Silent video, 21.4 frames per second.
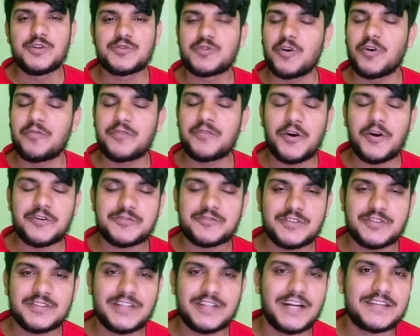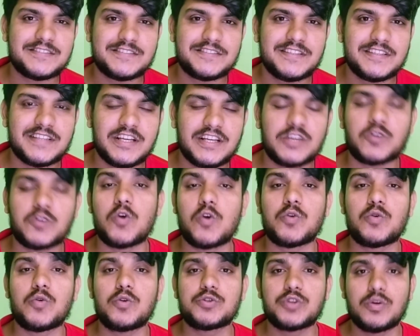সো ভিওর্স দ্যাটস ইট ইন
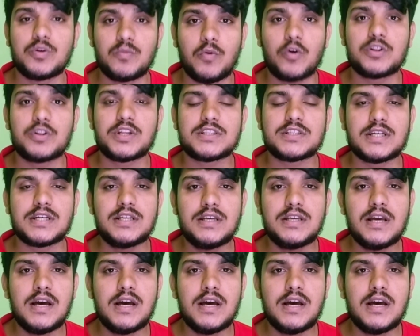কনক্লুশন বলতে চাই